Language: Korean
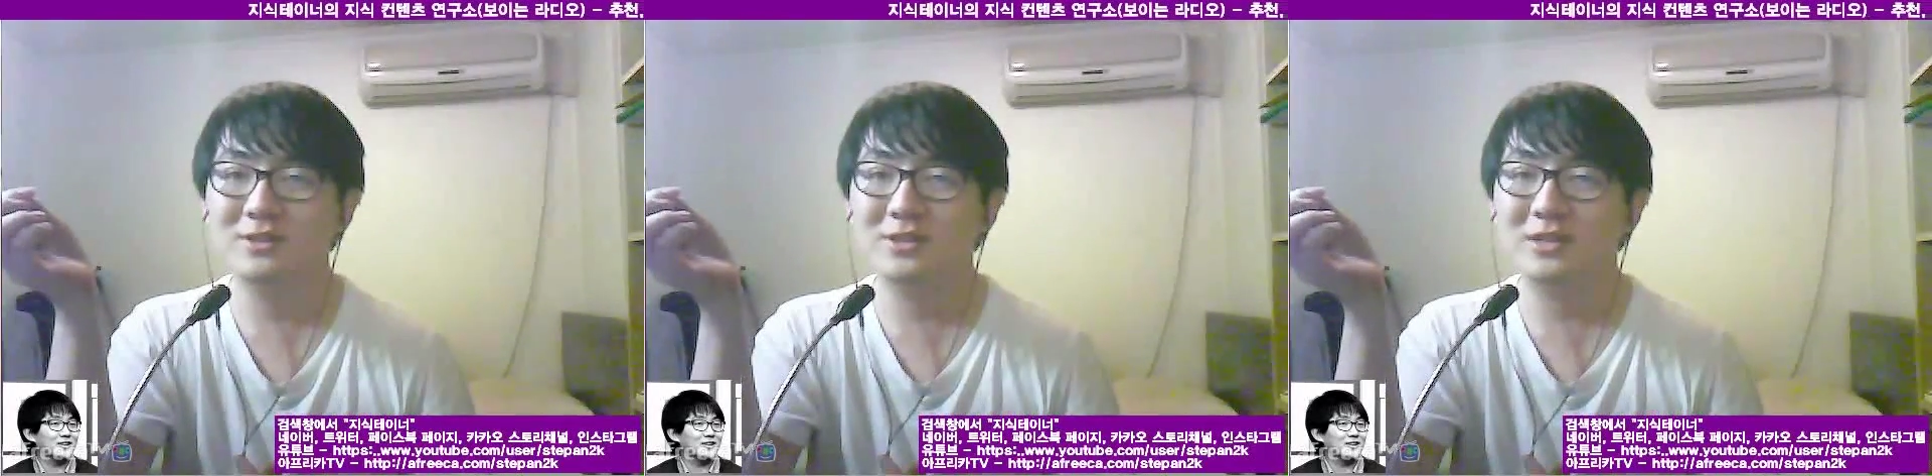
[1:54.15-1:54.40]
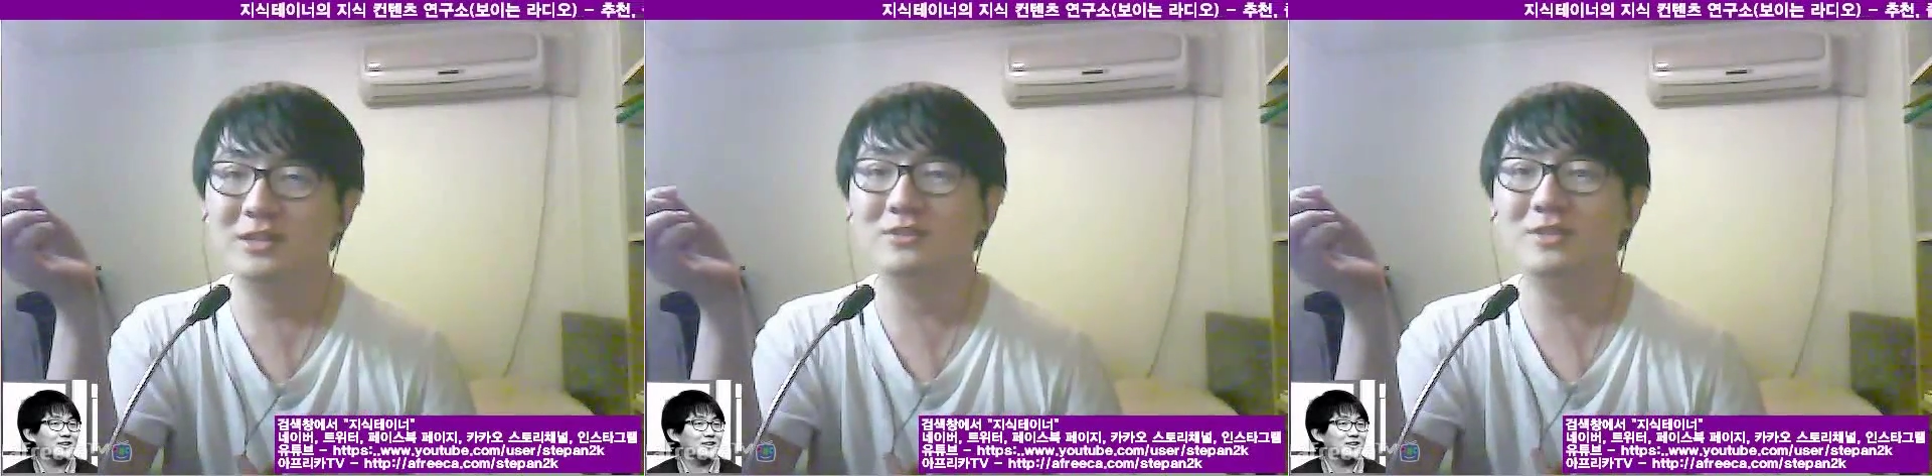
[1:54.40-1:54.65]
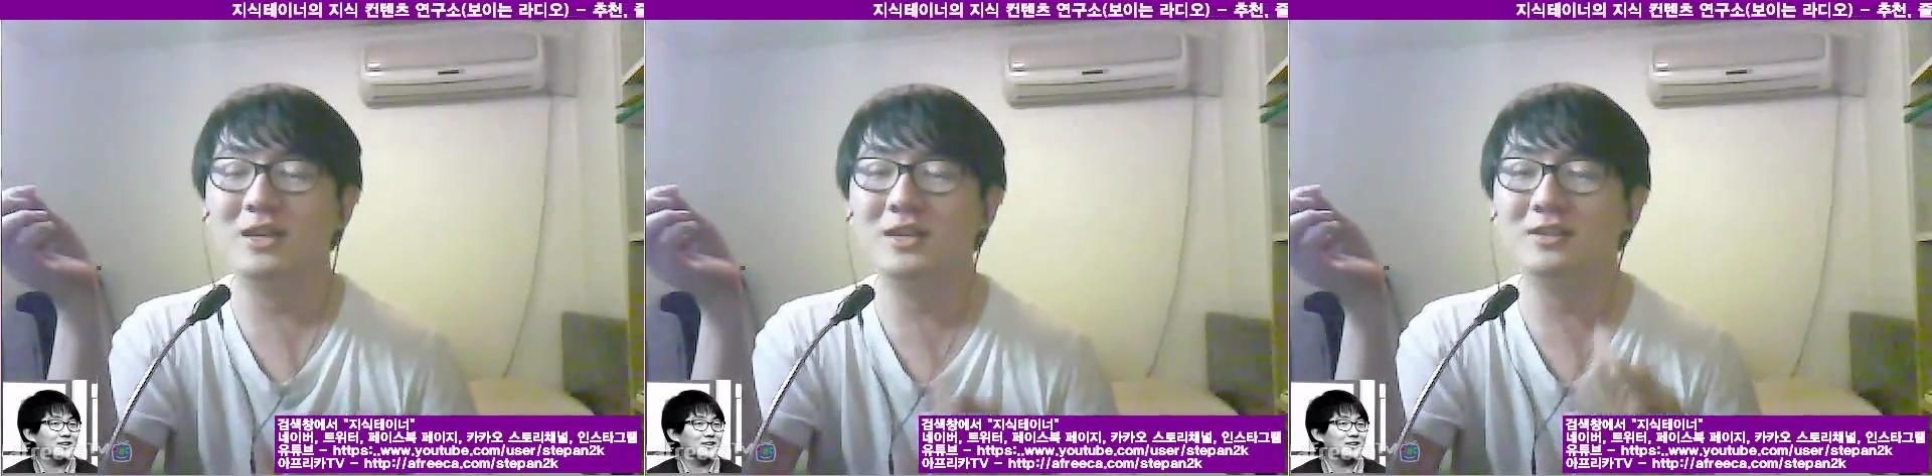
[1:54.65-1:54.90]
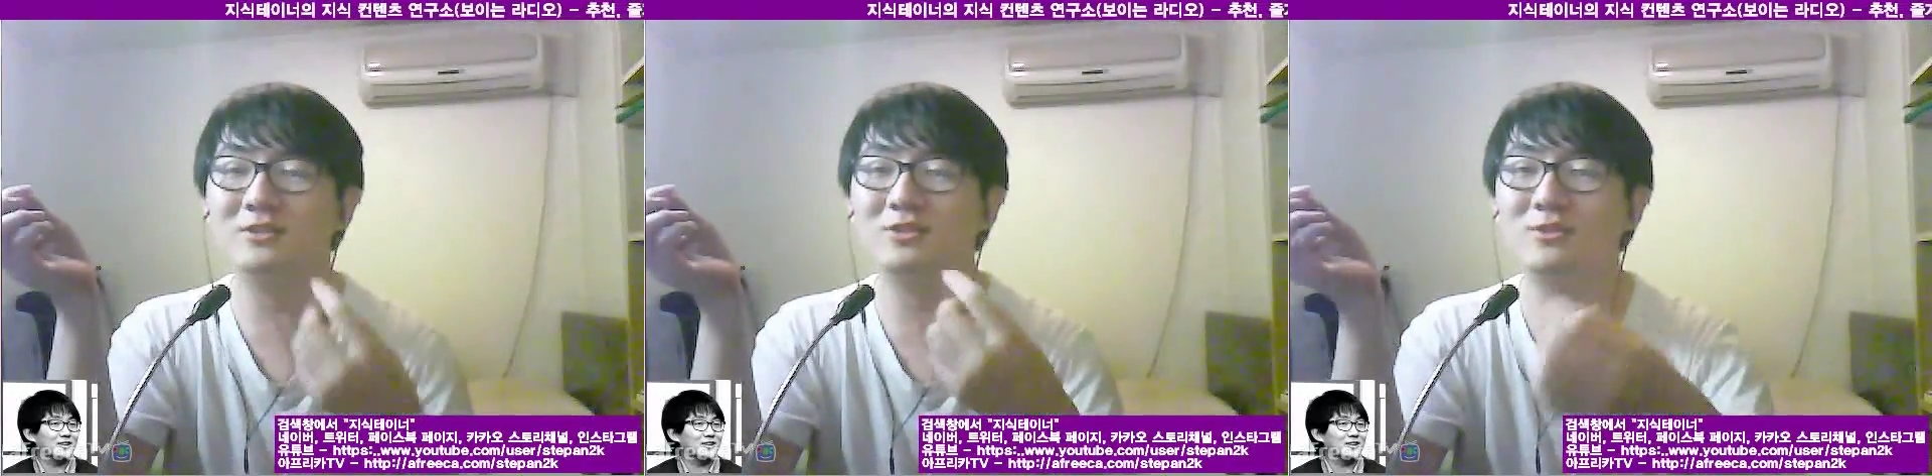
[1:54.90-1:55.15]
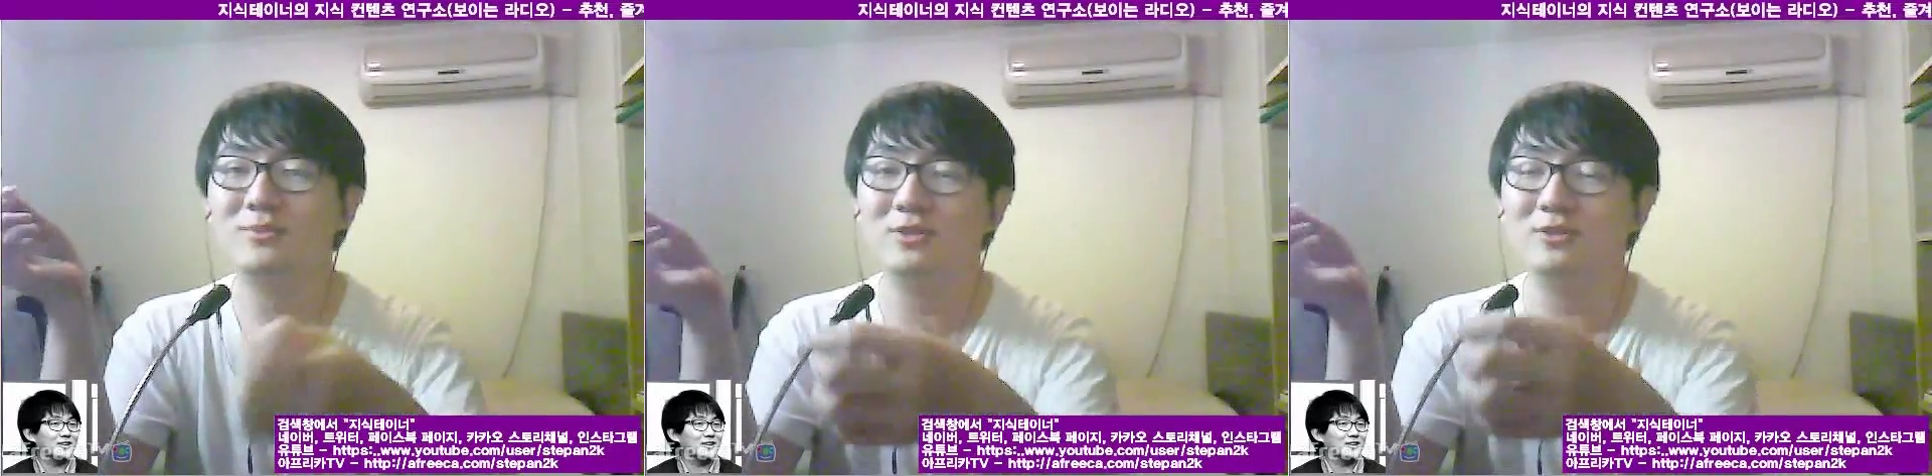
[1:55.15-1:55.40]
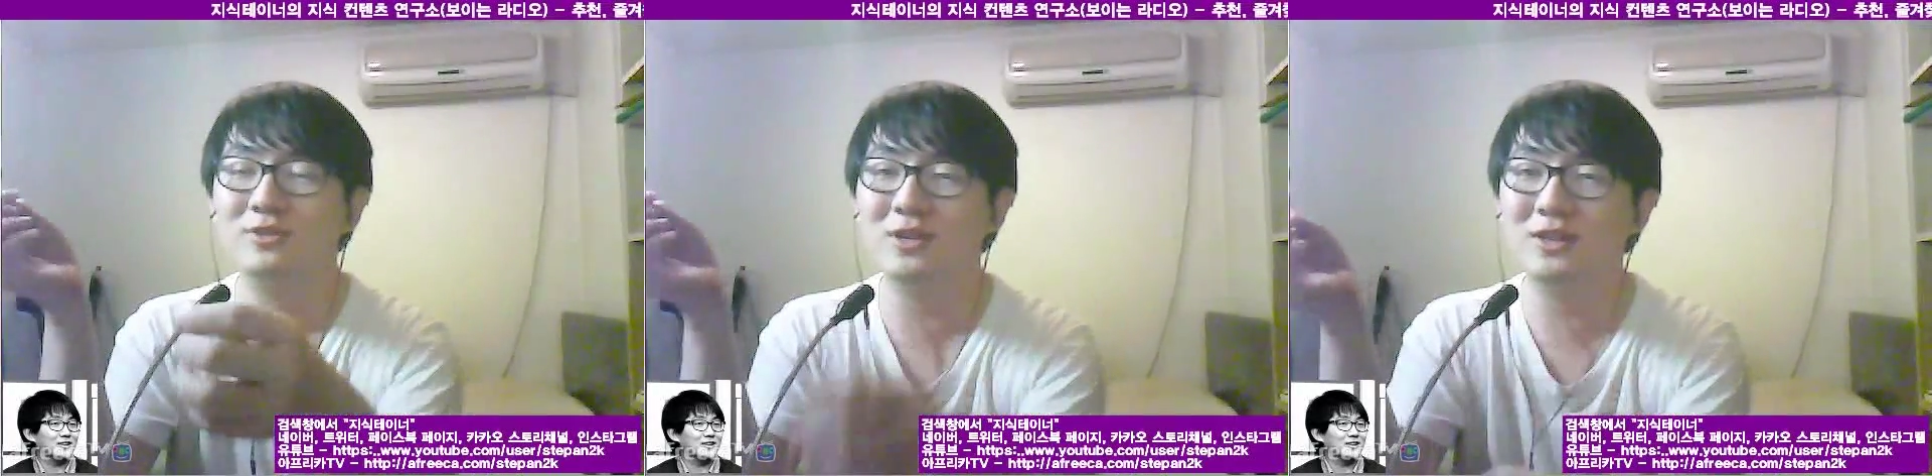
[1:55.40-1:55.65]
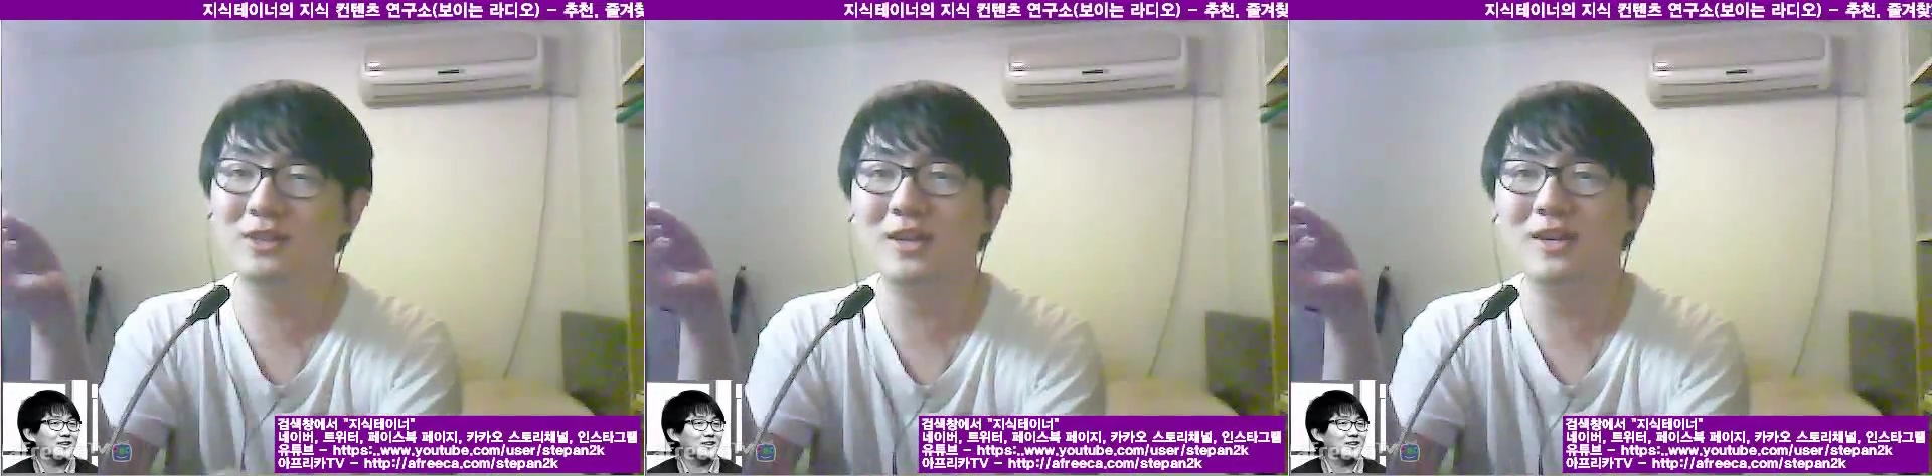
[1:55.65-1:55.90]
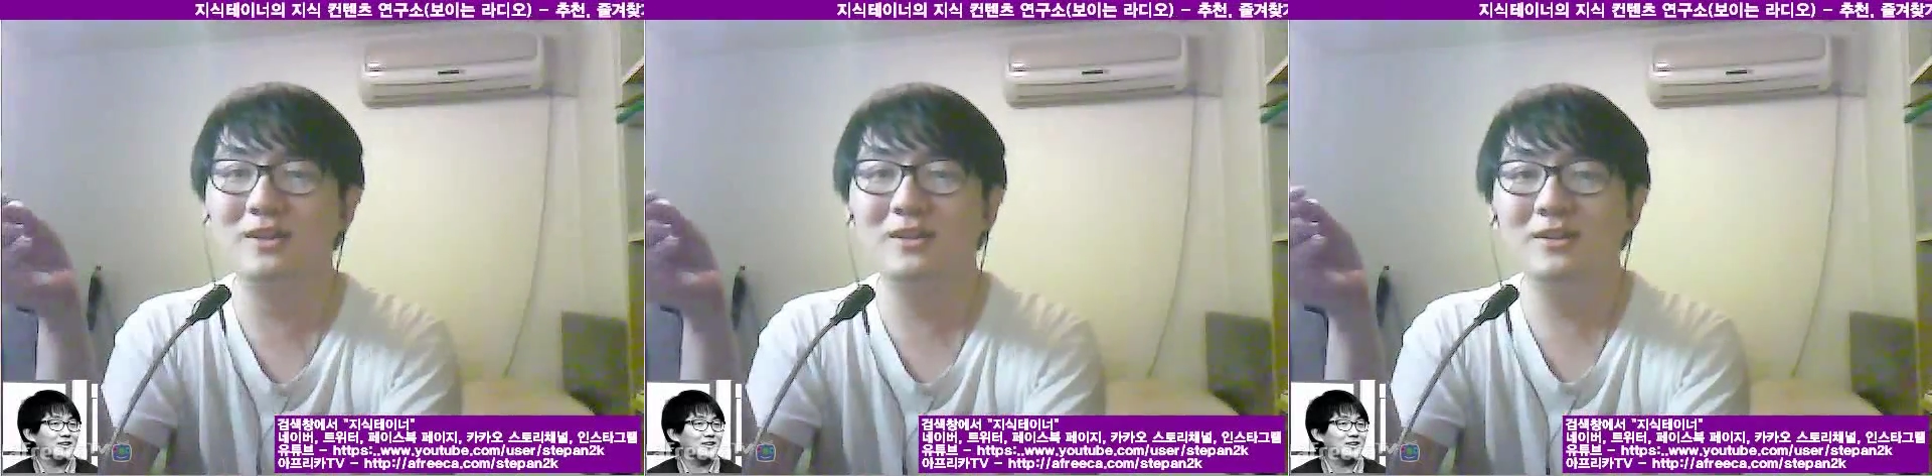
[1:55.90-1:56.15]
그래서 자대 가서 처음에 전화를
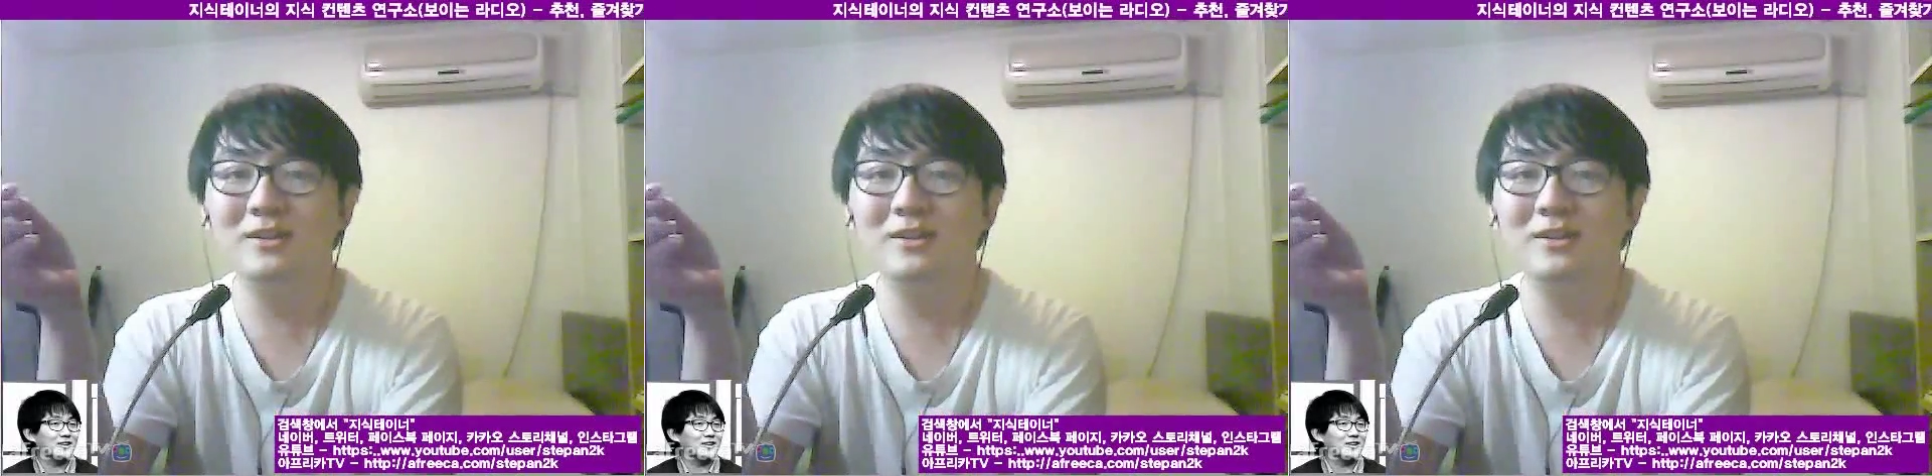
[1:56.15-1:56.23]
했는데,